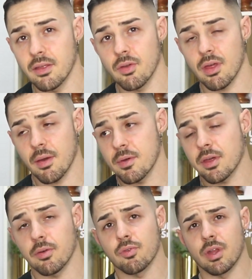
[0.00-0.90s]
Yo ya sabéis
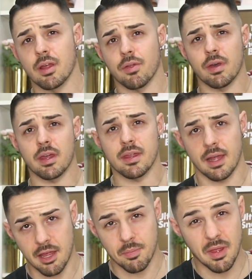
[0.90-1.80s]
que utilizo XL,